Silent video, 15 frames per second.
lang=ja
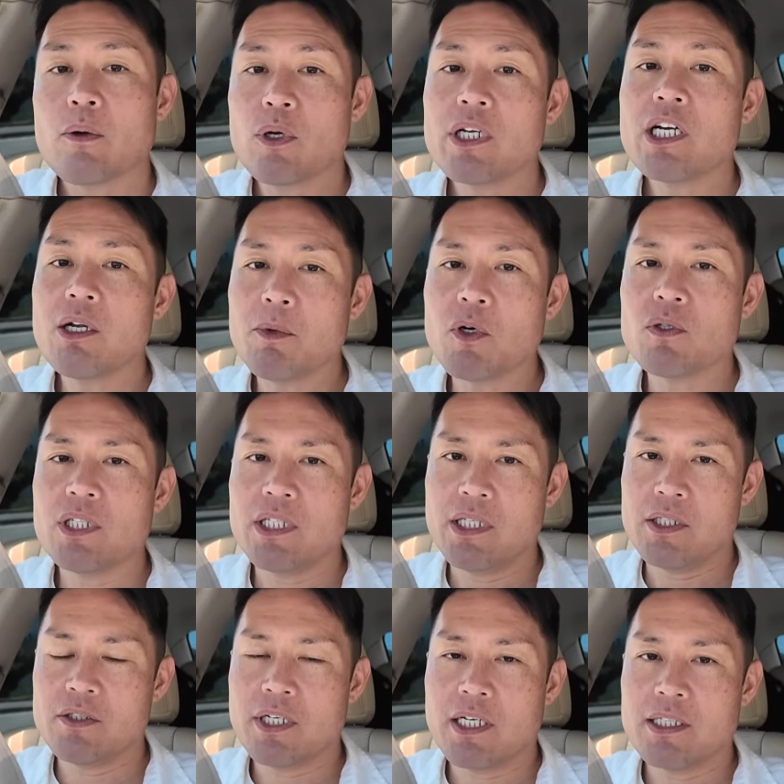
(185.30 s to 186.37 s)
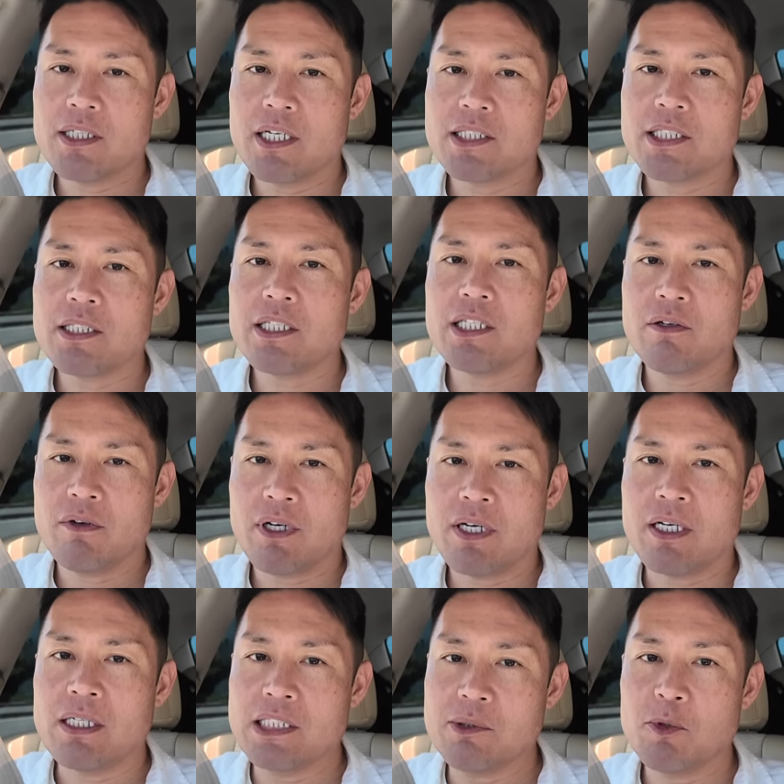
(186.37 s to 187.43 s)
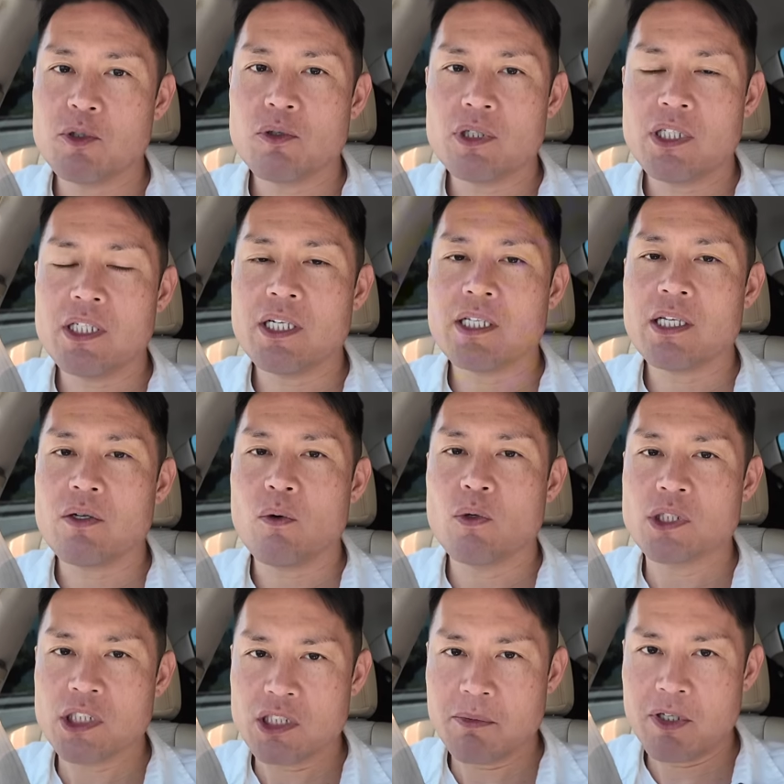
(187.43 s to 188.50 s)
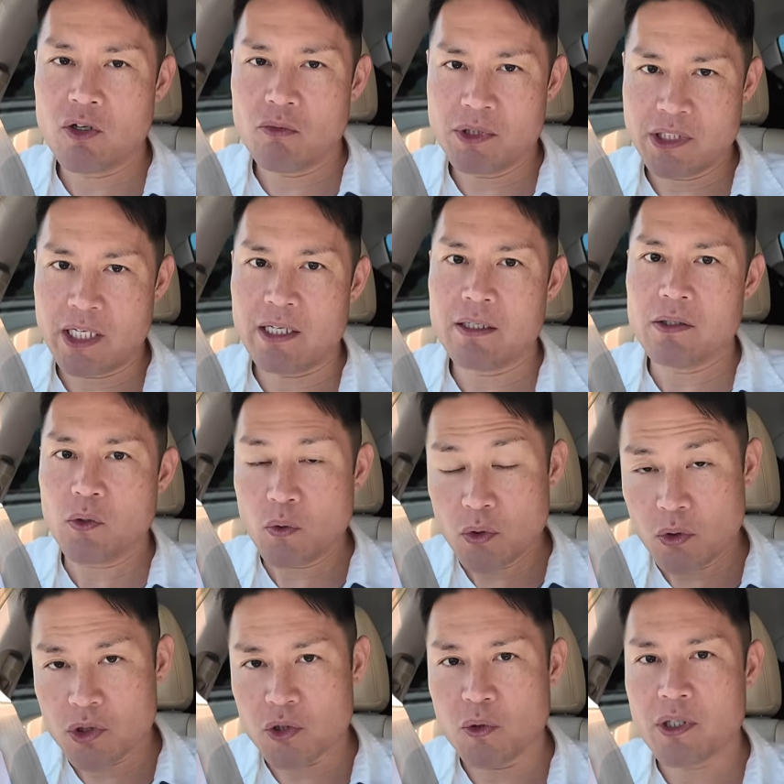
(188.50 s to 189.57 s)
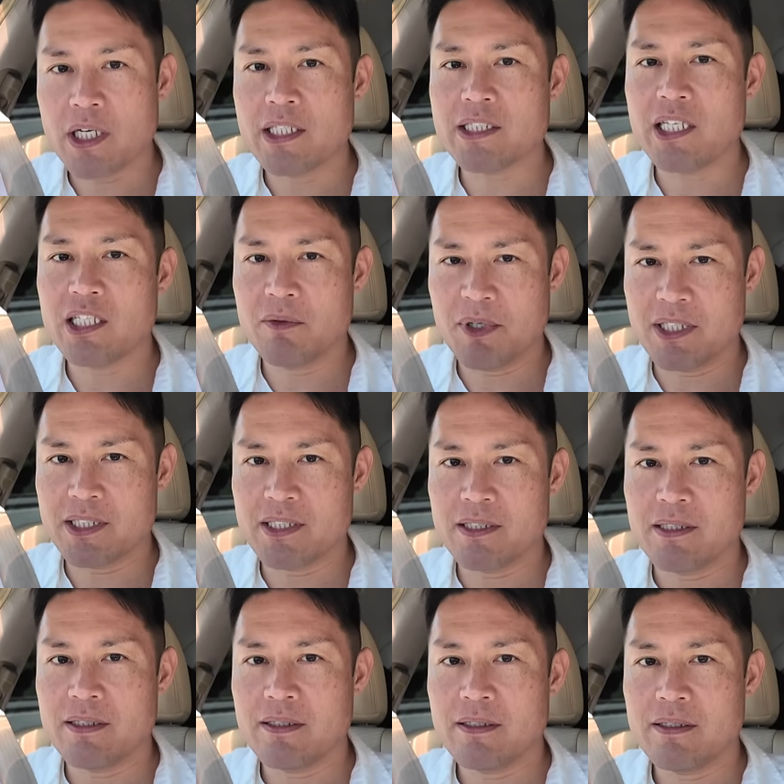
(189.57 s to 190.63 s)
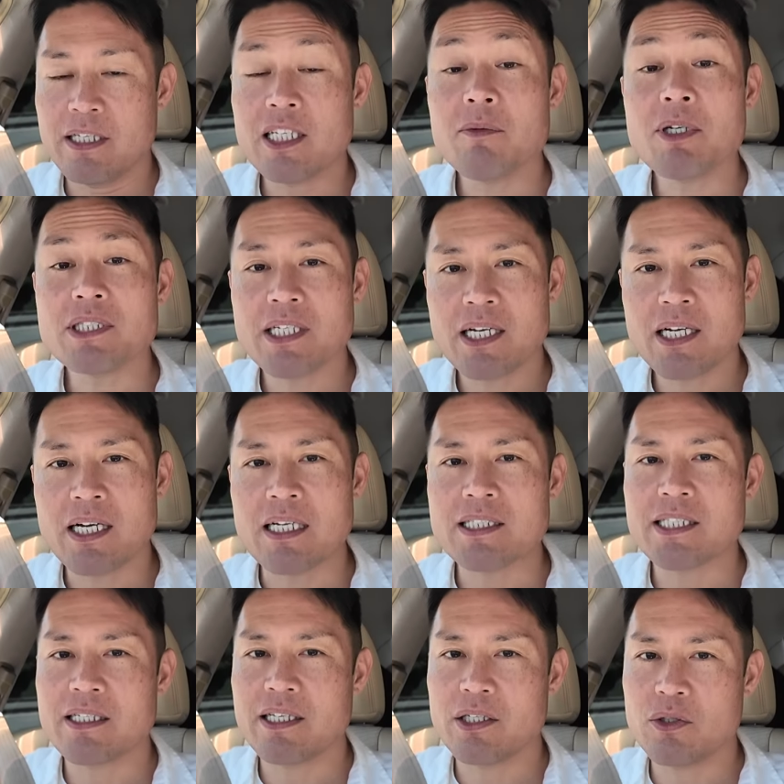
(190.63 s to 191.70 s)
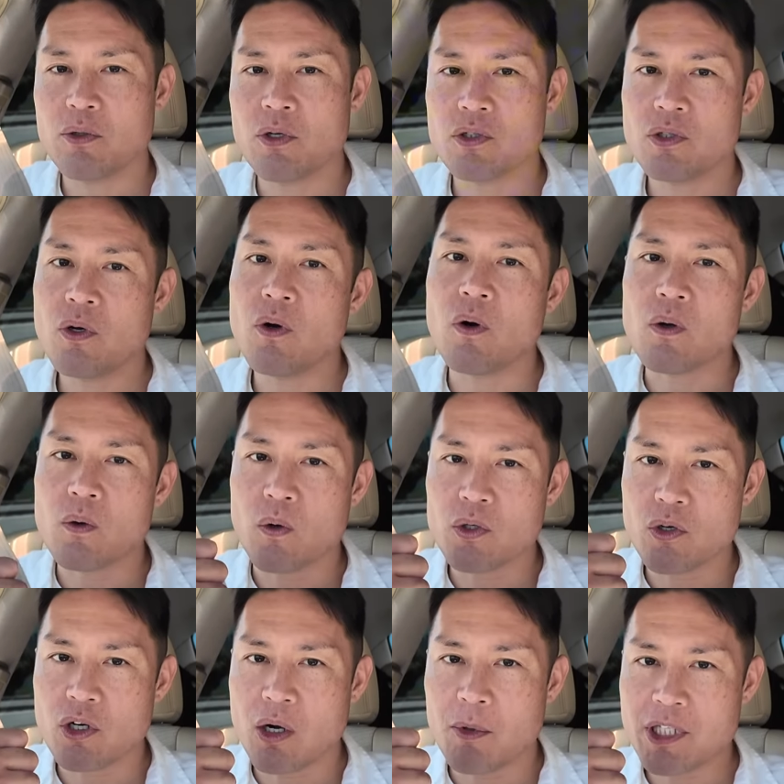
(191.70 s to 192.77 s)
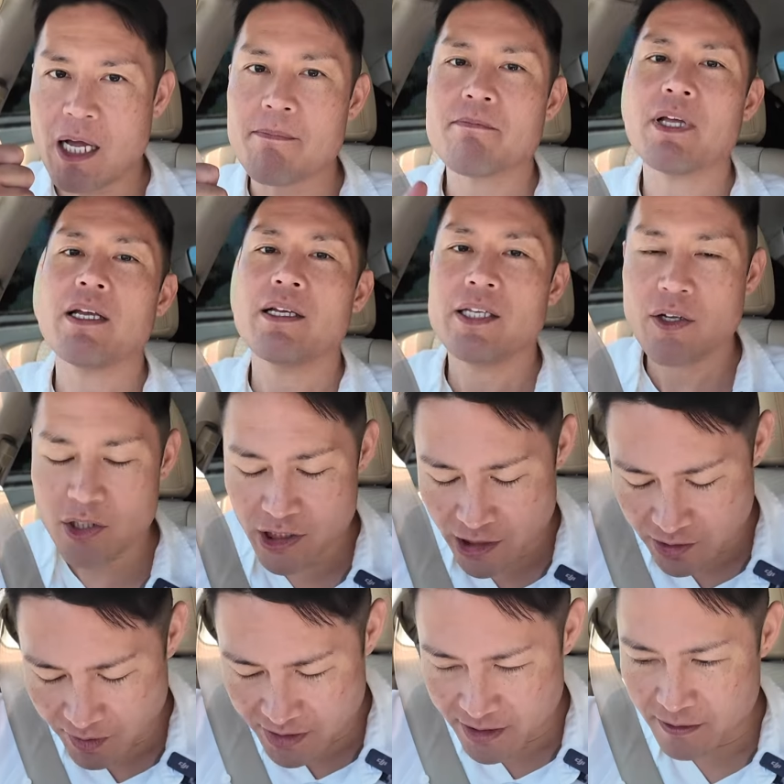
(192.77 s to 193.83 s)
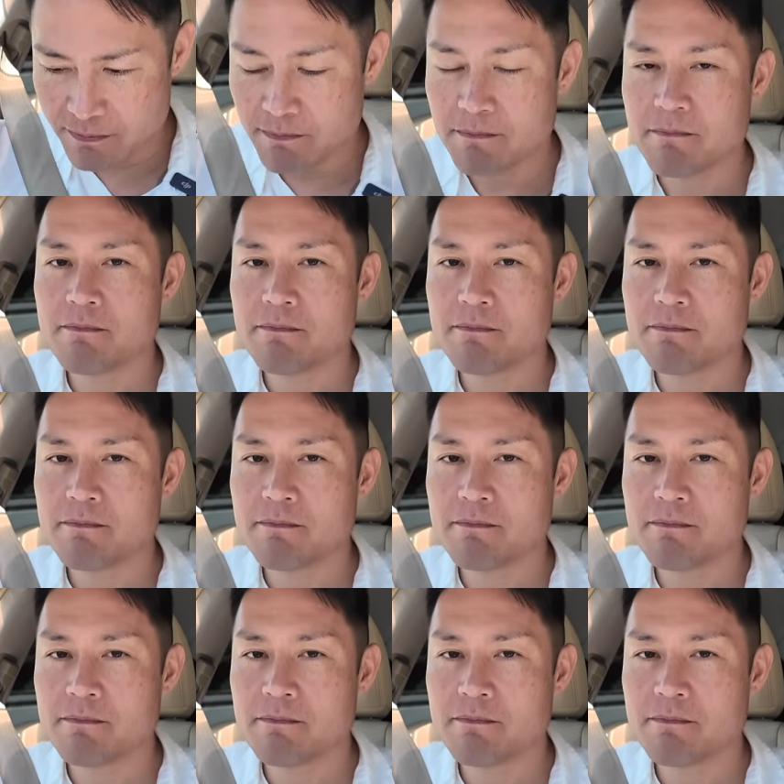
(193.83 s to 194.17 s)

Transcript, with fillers: これからもニンニクハンターチャンネルでは地元新潟のおすすめのお店どんどん紹介していきます。できましたらチャンネル登録と高評価ボタンよろしくお願いします。